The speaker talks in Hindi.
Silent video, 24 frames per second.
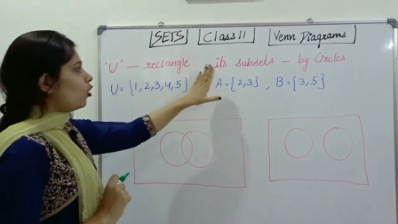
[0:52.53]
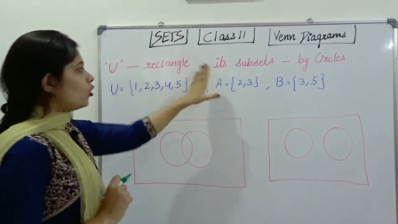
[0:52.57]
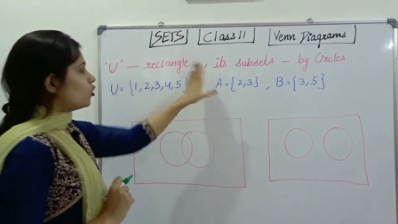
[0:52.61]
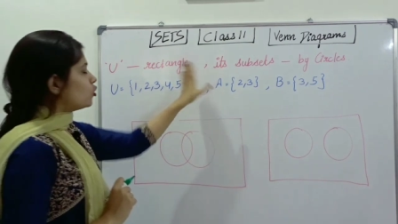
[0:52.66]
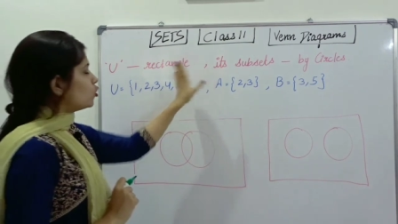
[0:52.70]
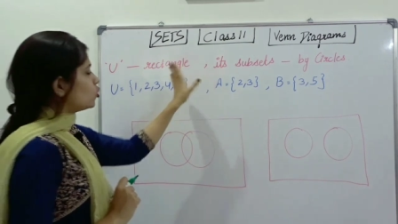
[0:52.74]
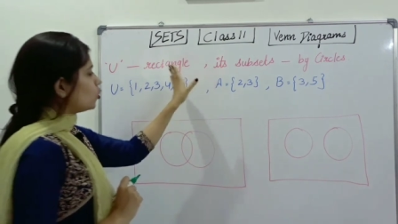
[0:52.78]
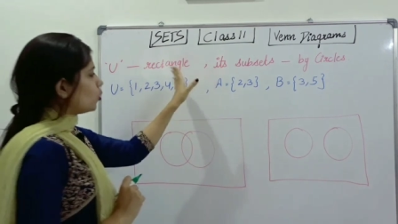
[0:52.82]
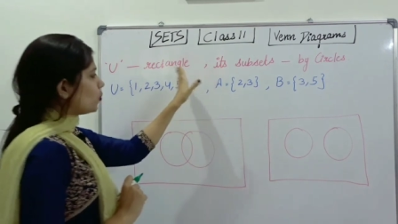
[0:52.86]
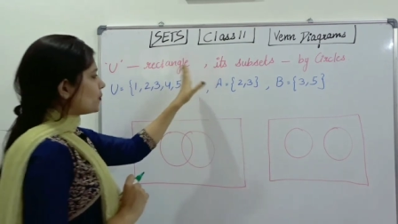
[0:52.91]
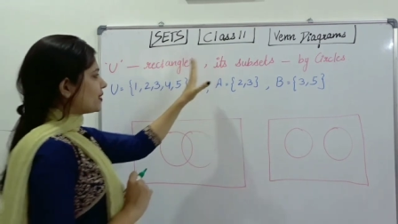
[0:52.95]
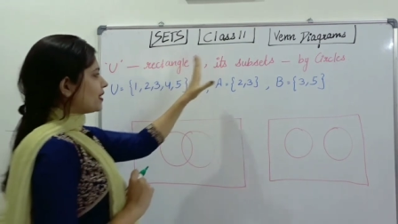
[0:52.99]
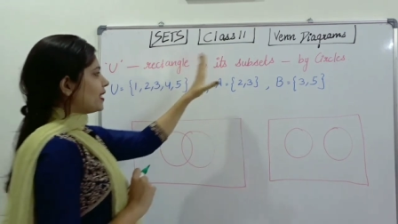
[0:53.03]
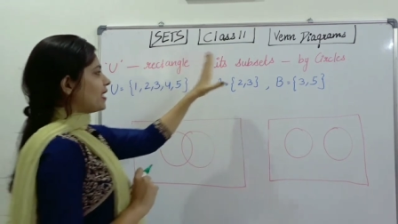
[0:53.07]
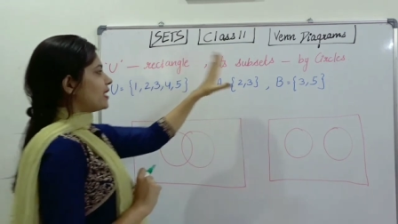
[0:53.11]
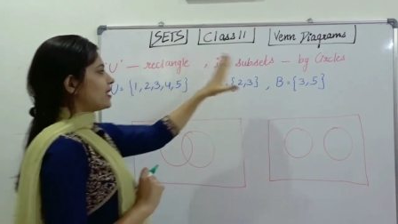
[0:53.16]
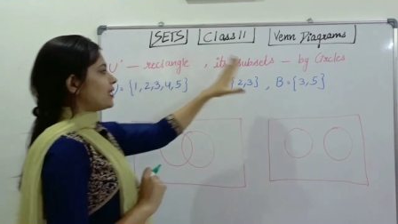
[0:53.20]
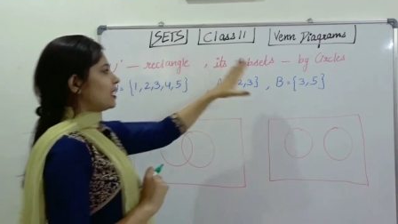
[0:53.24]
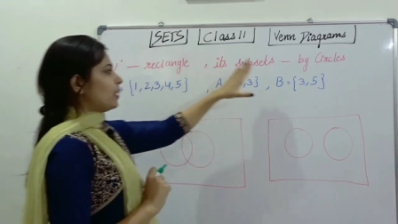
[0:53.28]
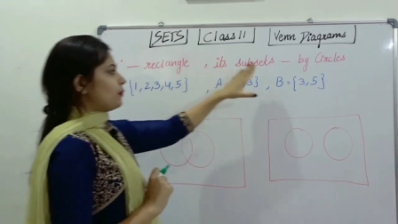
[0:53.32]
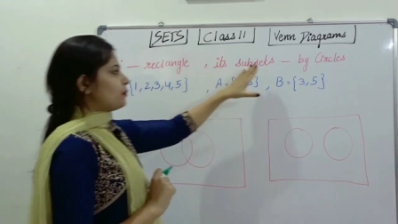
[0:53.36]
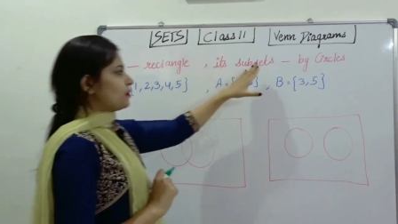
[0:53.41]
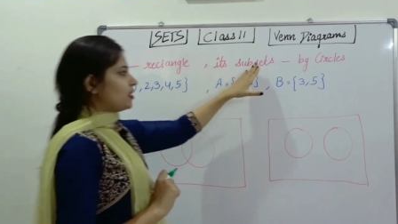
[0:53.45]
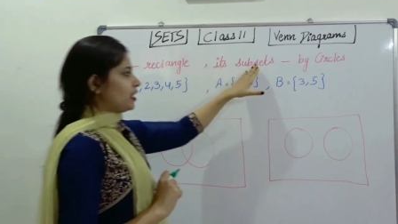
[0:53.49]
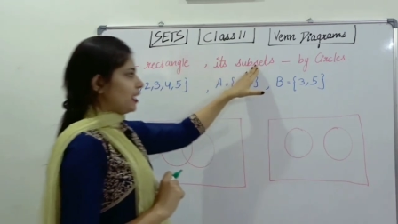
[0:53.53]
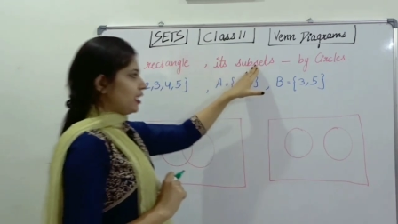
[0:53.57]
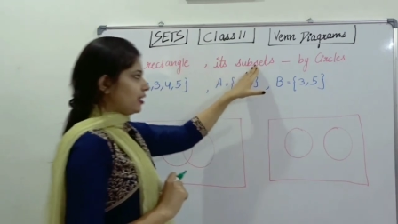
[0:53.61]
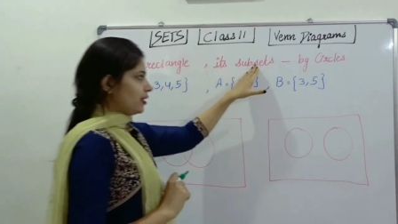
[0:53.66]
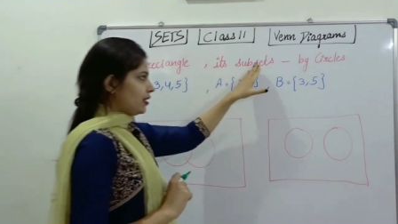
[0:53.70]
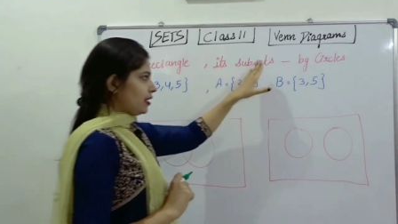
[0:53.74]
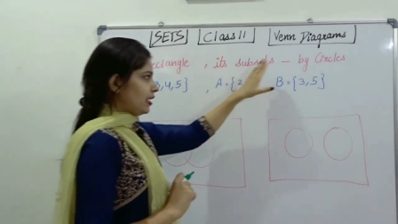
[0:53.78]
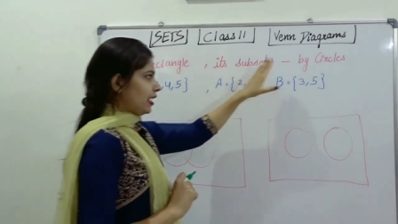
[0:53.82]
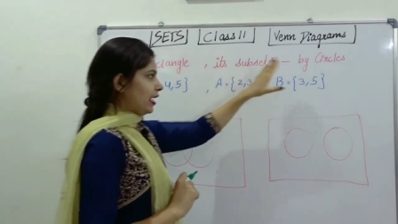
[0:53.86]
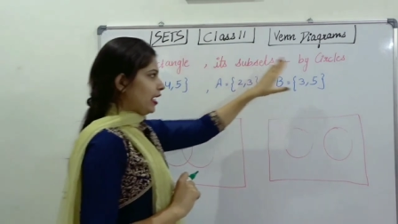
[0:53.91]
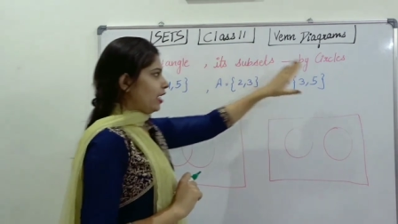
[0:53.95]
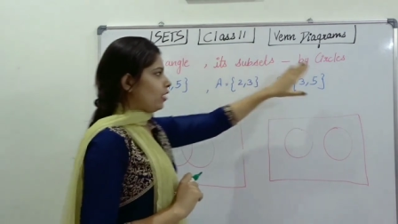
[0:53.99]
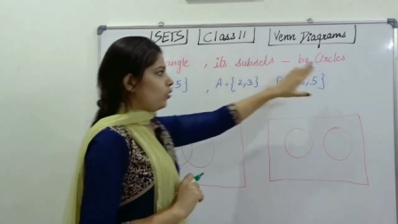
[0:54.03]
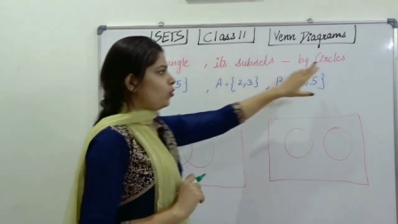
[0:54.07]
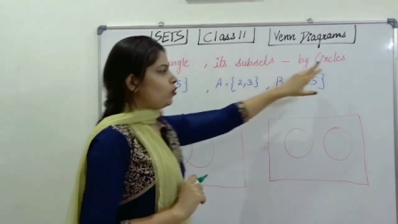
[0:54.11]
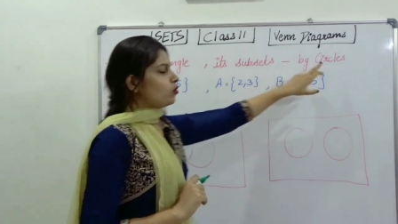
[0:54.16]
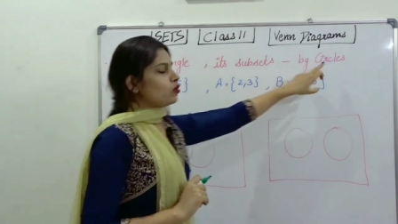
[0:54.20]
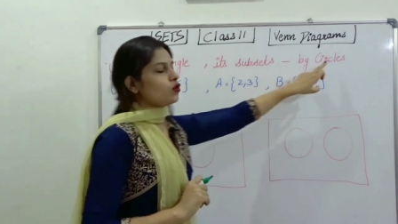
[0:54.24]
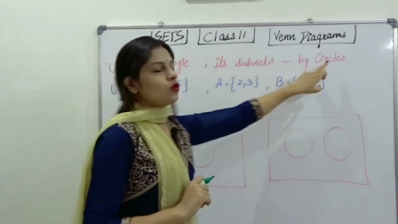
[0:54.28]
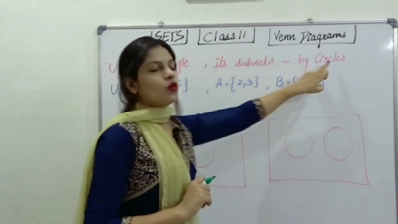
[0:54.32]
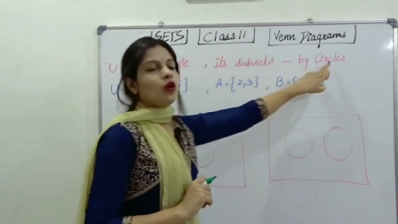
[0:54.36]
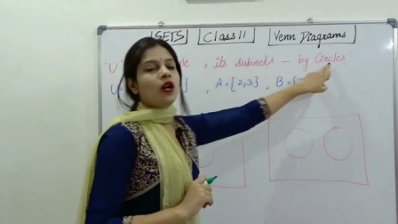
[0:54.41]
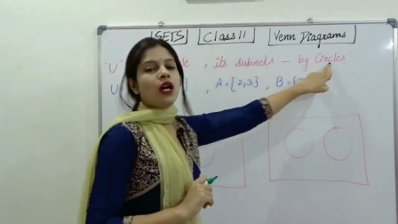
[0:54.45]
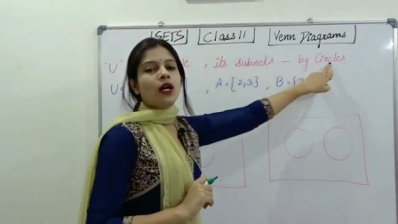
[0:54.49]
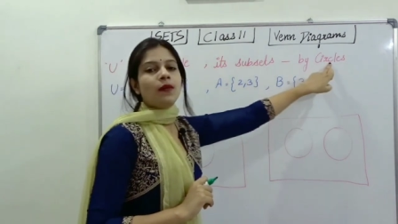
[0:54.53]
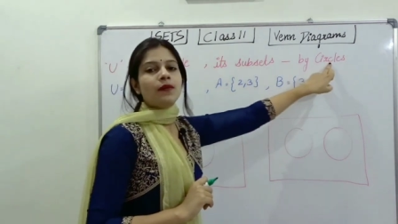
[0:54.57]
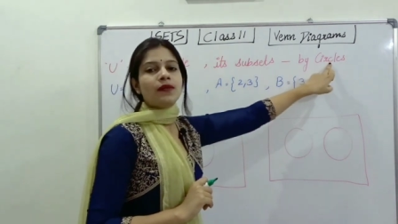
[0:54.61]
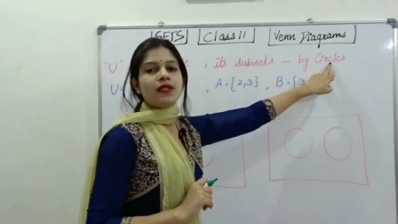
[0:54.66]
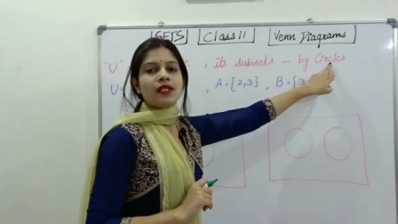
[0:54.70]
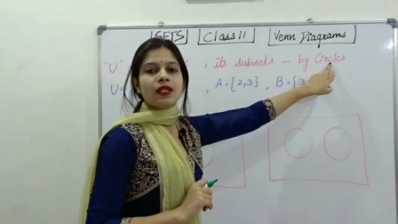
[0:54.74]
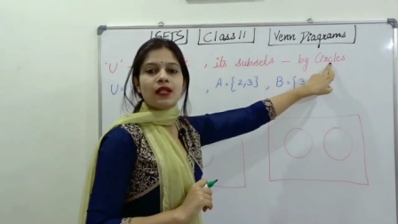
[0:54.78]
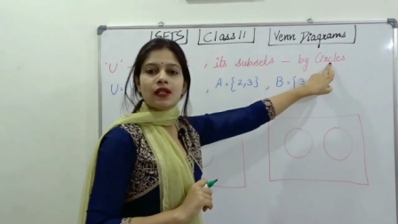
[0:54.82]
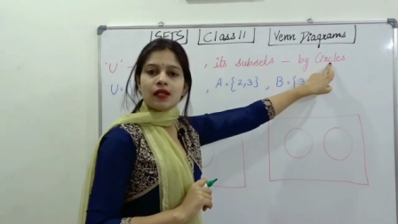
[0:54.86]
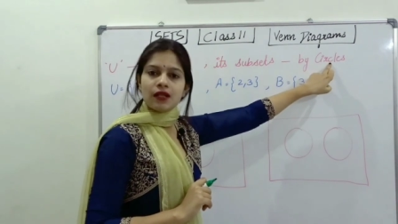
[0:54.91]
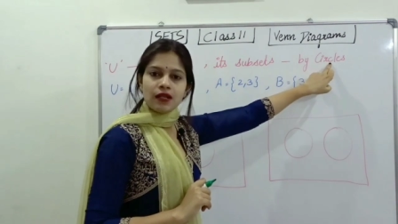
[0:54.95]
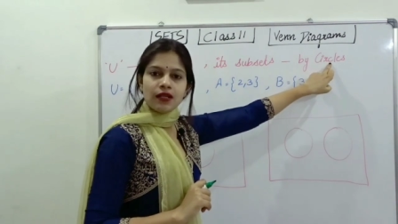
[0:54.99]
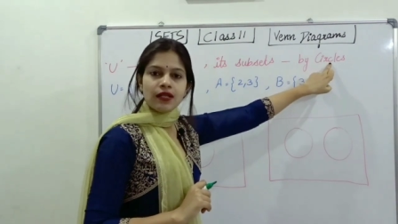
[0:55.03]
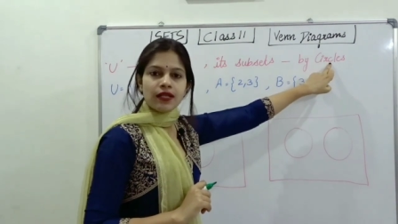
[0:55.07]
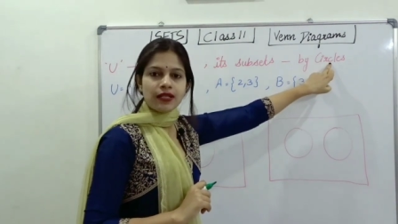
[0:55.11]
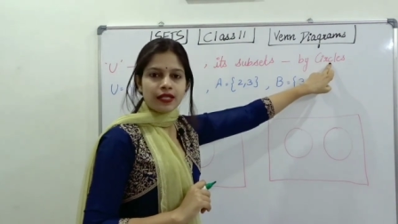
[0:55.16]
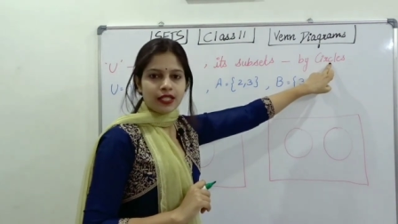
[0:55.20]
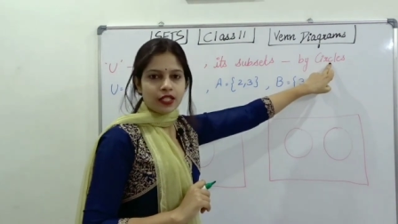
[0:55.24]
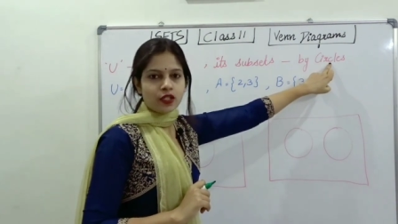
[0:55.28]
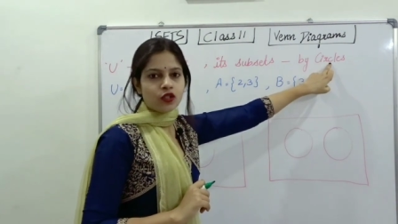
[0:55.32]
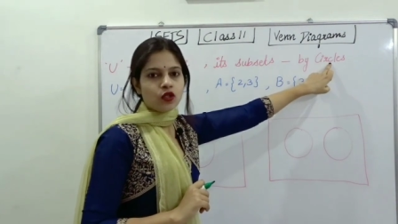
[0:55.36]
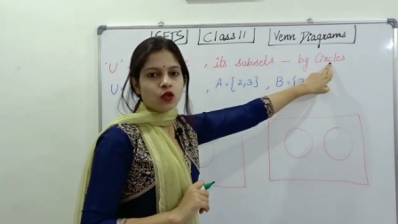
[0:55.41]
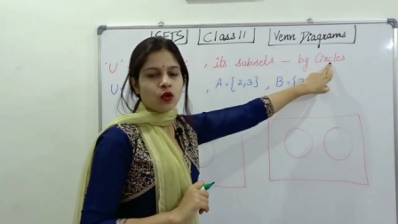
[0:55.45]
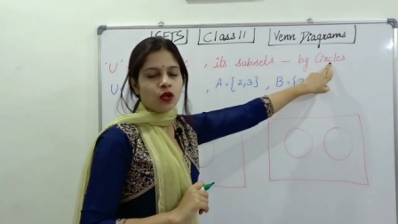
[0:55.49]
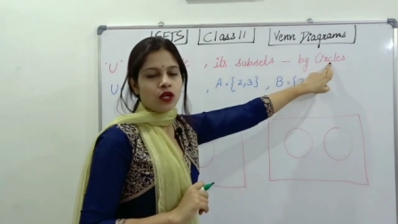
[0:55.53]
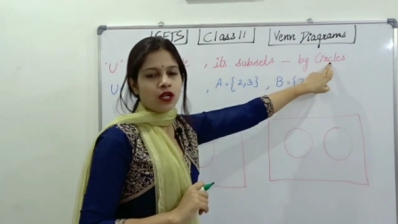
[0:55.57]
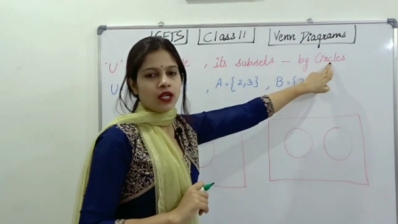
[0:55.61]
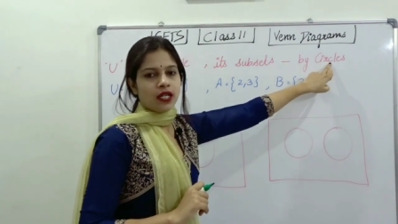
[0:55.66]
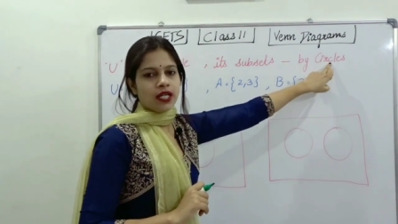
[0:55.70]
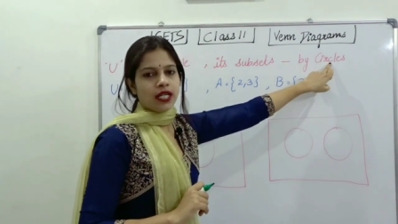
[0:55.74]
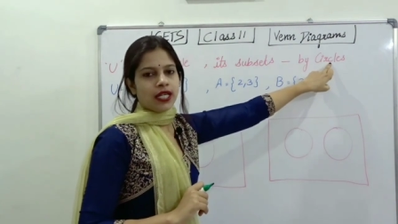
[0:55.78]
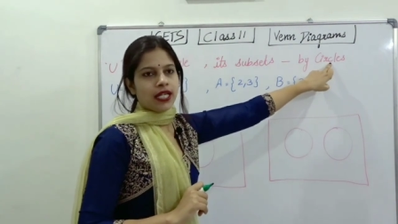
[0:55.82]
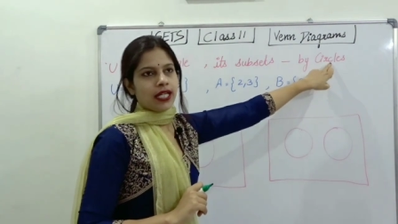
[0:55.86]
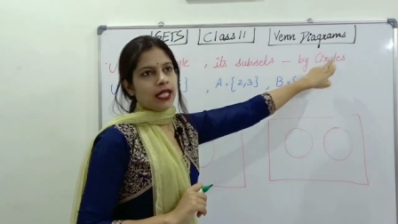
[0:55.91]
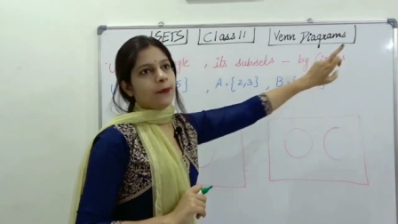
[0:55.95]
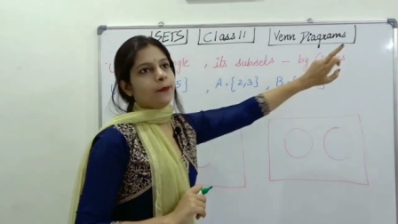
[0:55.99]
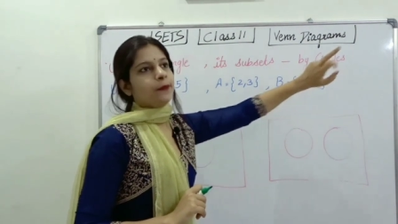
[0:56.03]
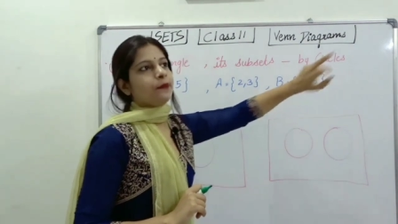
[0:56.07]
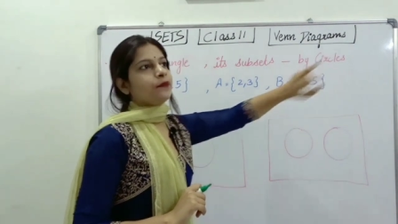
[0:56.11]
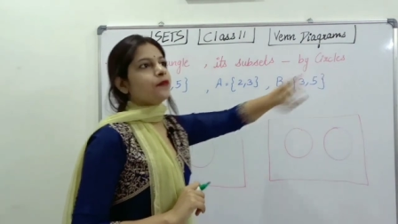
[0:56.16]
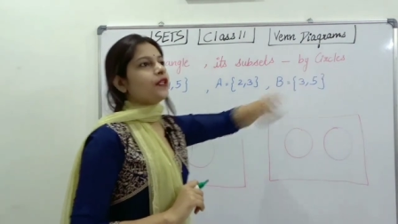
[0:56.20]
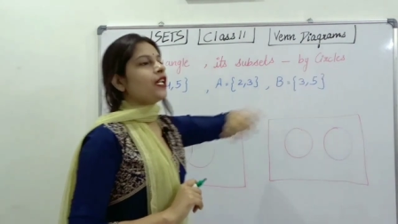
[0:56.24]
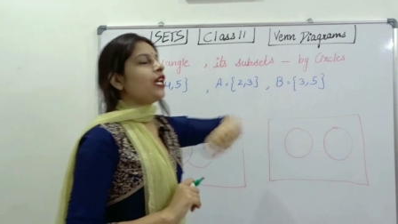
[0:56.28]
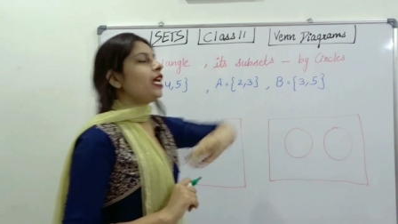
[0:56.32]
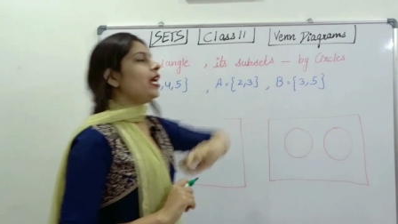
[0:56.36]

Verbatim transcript: और जो उसके सबसेट्स हैं उसको हम सर्कल से ड्रॉ करेंगे